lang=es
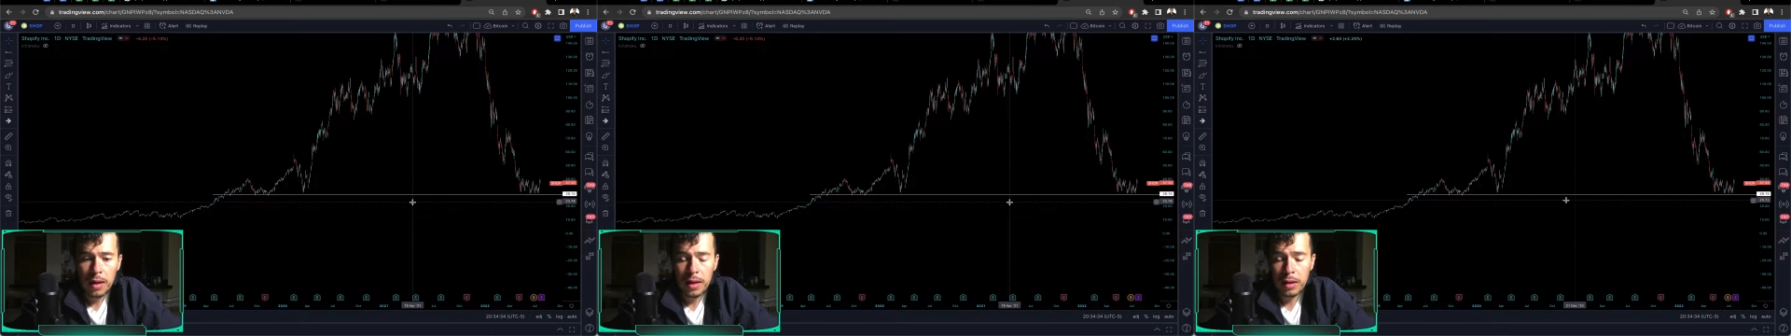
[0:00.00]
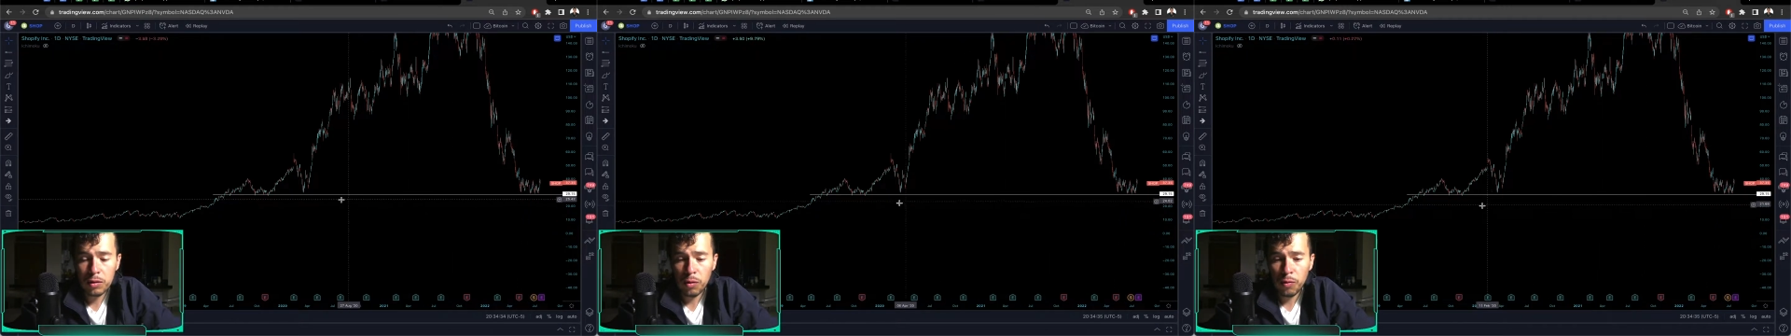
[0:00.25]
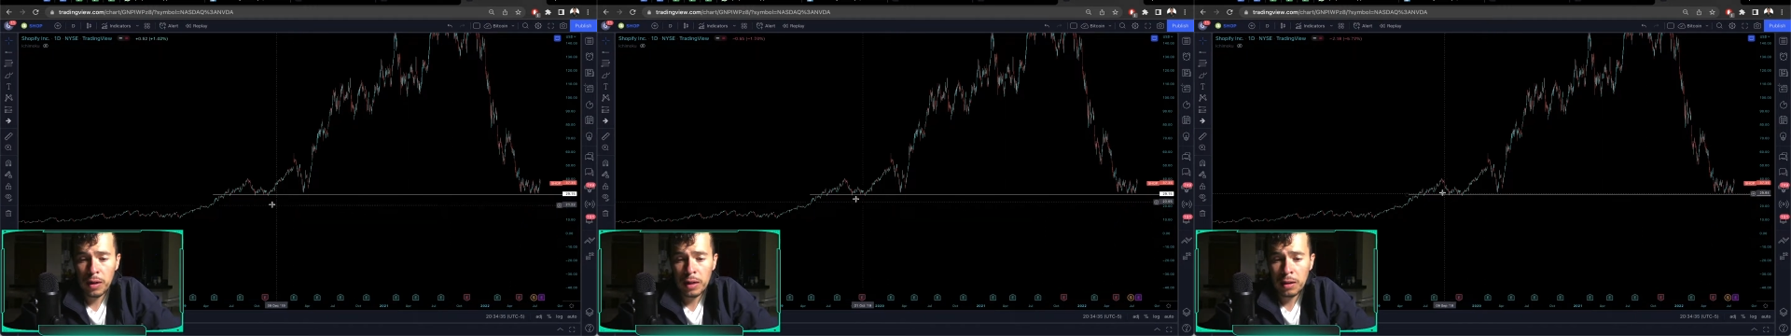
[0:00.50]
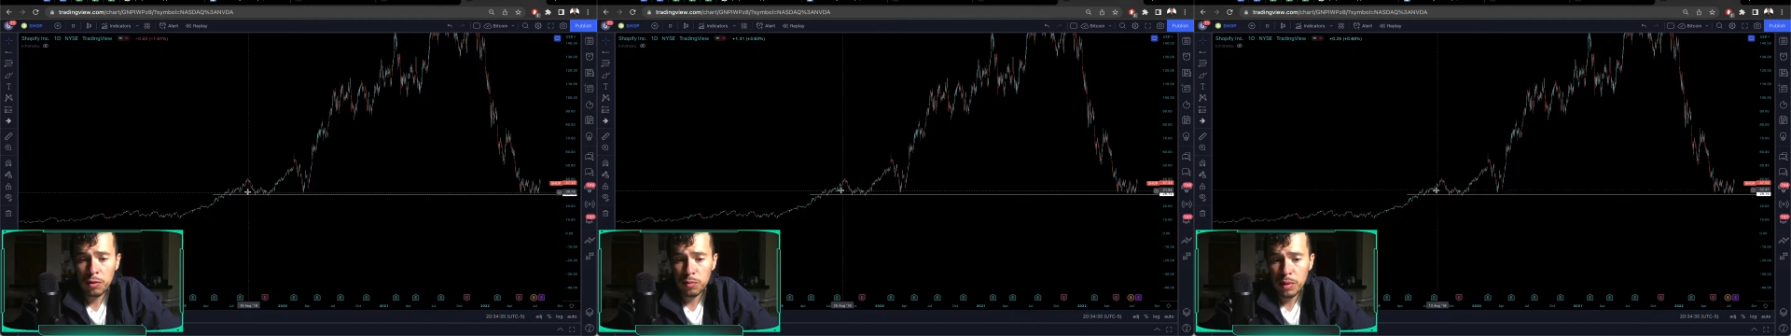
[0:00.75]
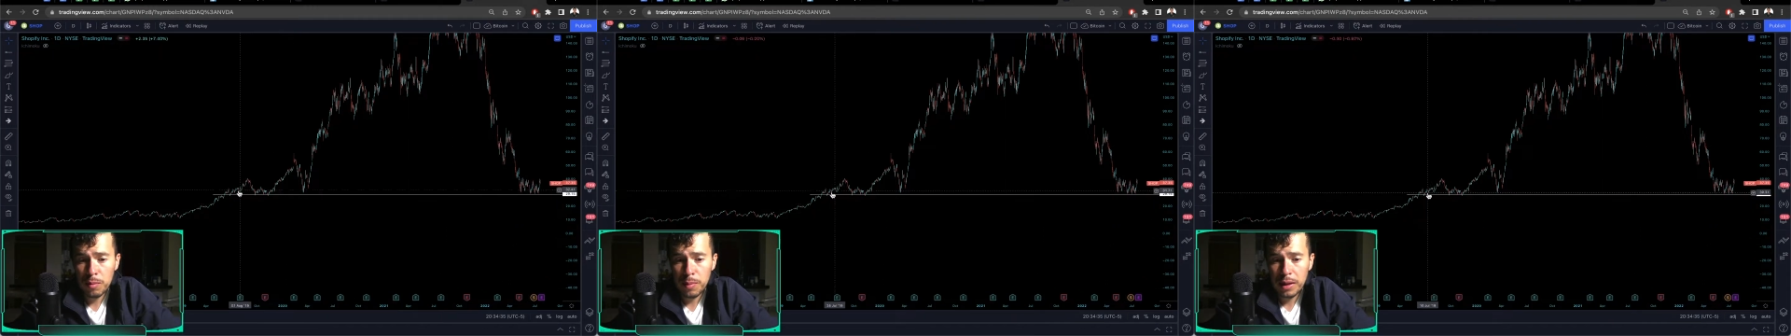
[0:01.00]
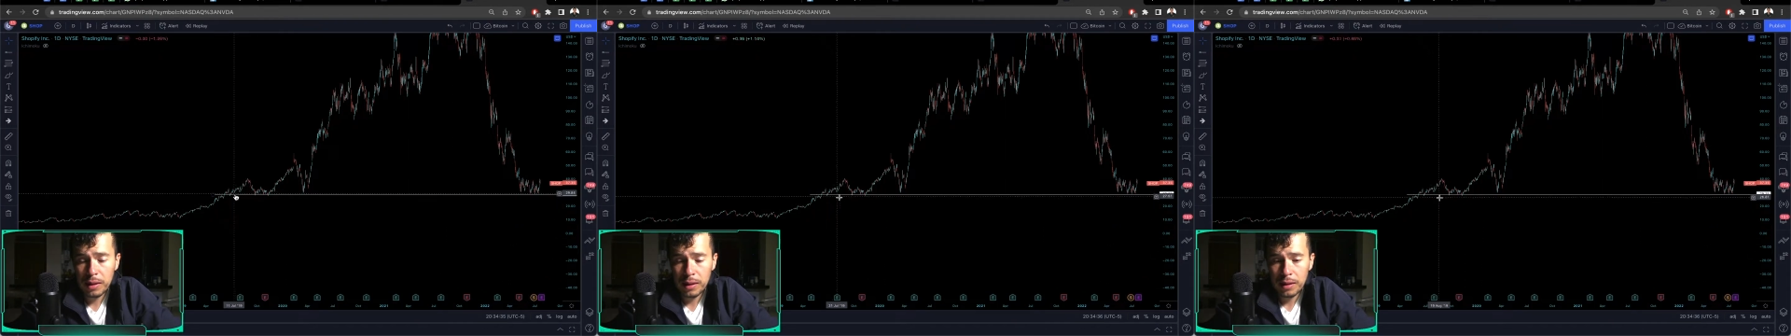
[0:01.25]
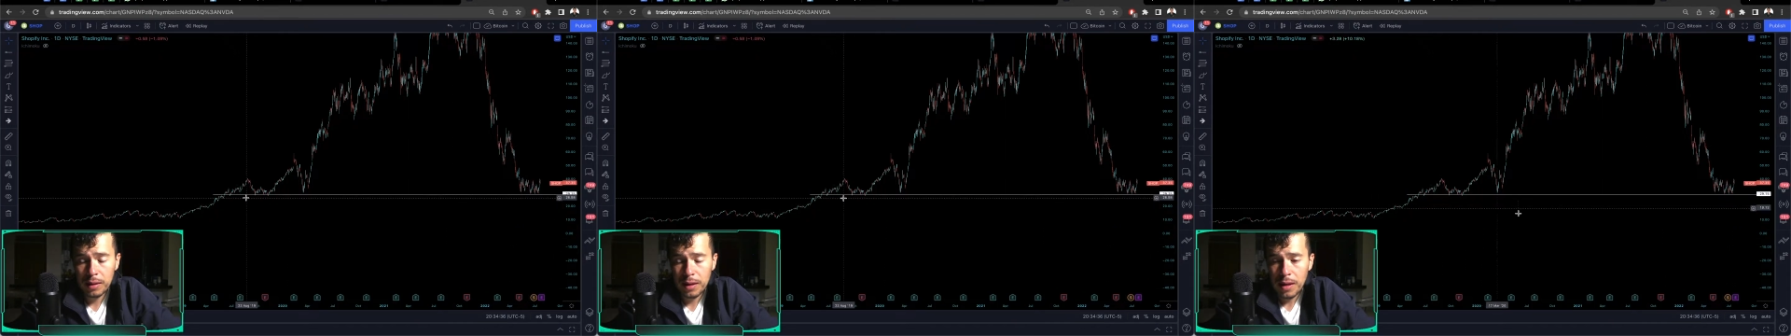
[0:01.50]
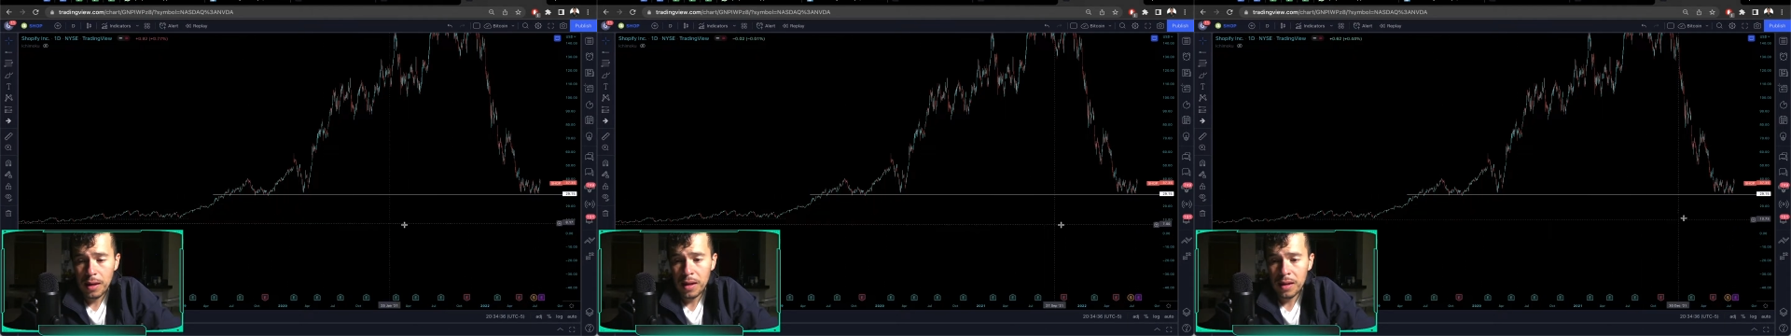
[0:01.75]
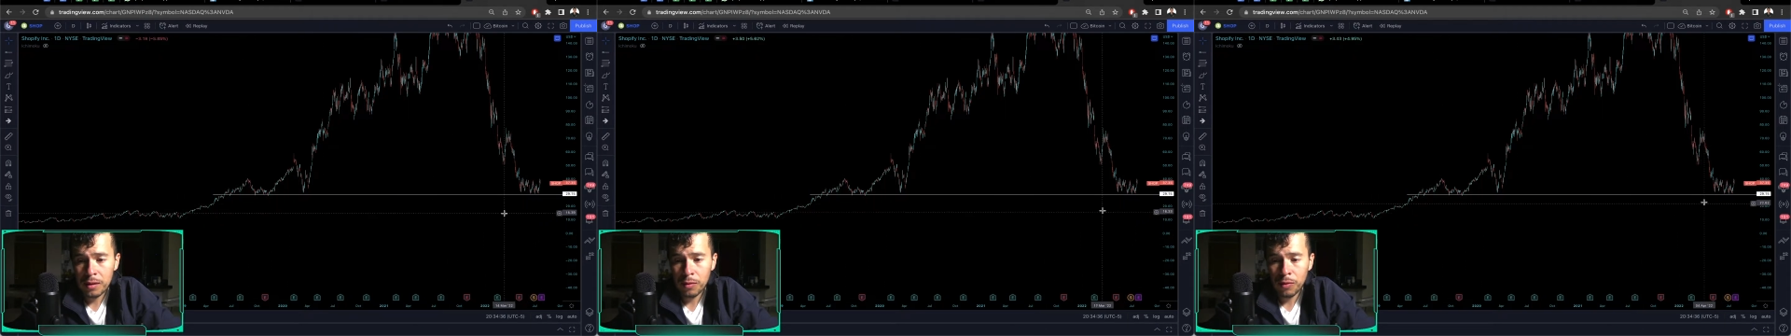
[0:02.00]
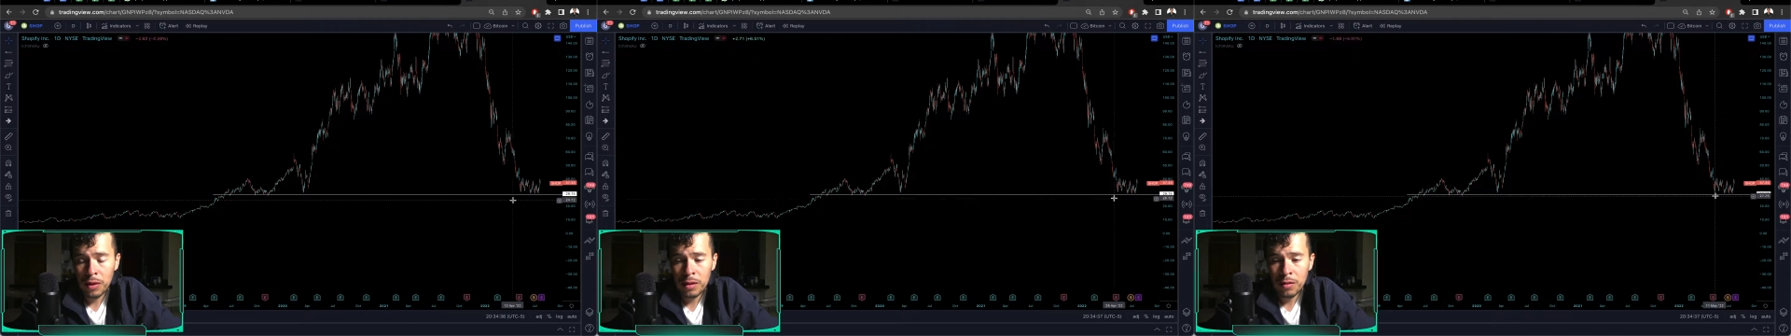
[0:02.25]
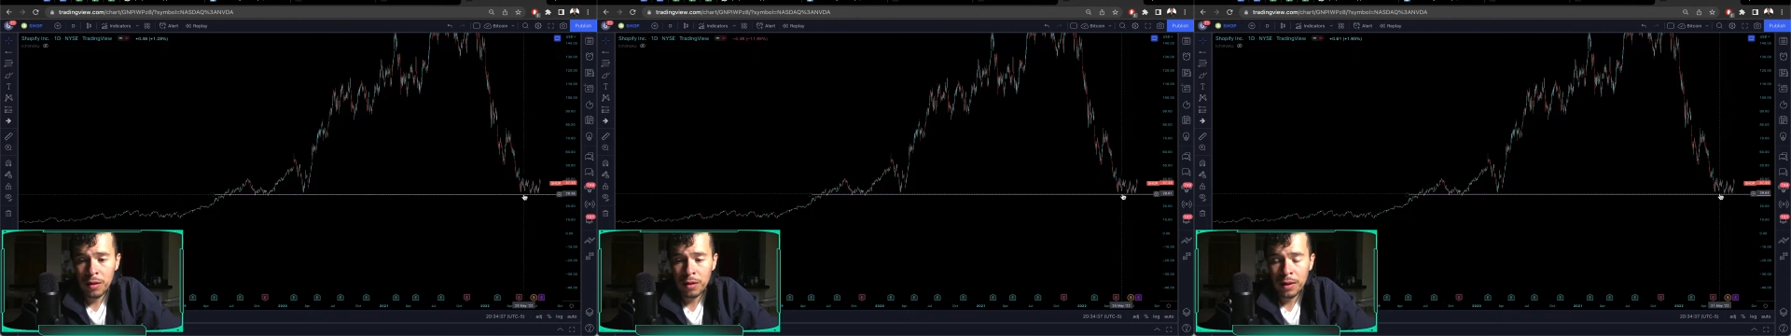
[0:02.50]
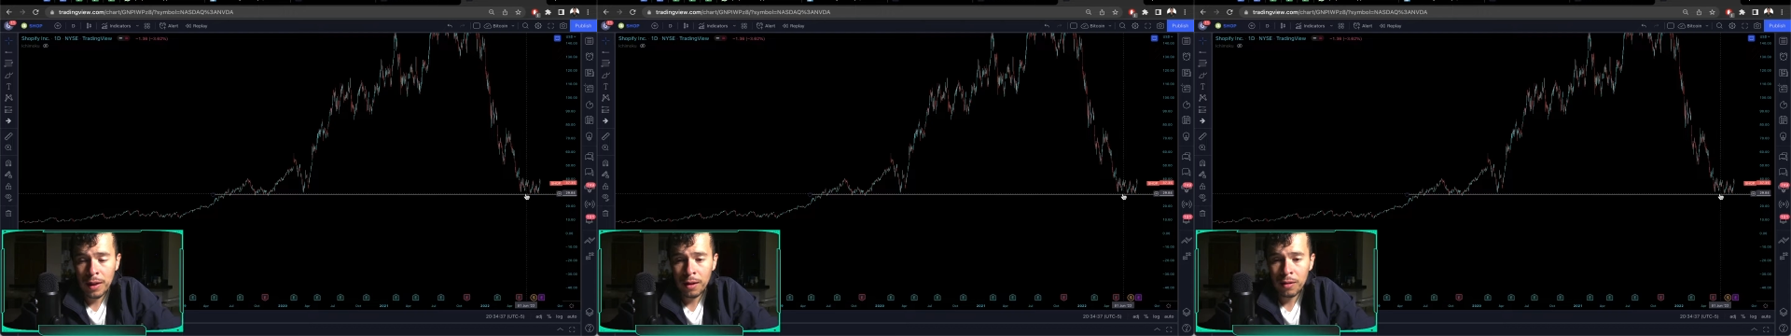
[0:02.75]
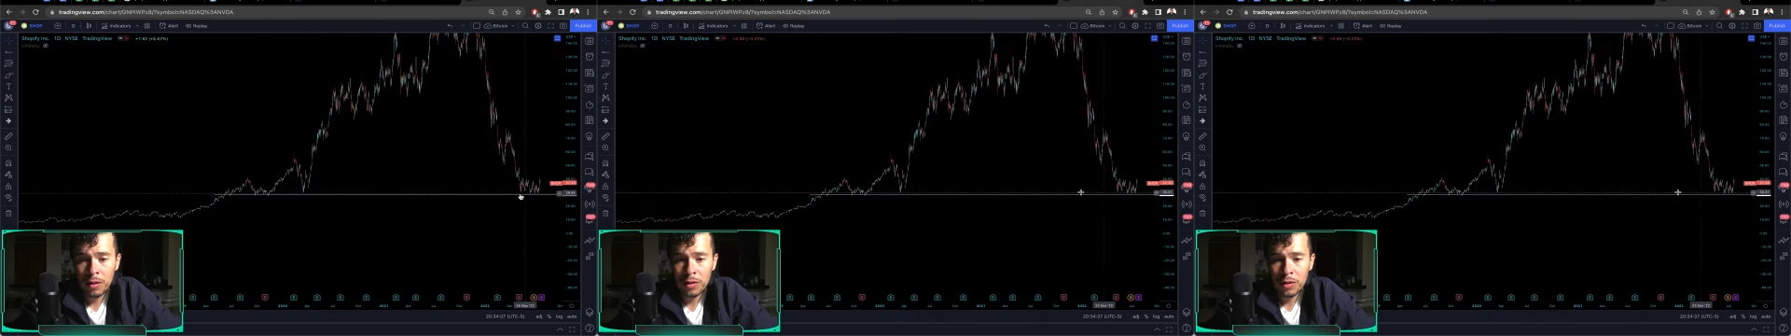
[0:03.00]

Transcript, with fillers: Esto fue en el 2020 y esto fue lo del día de hoy.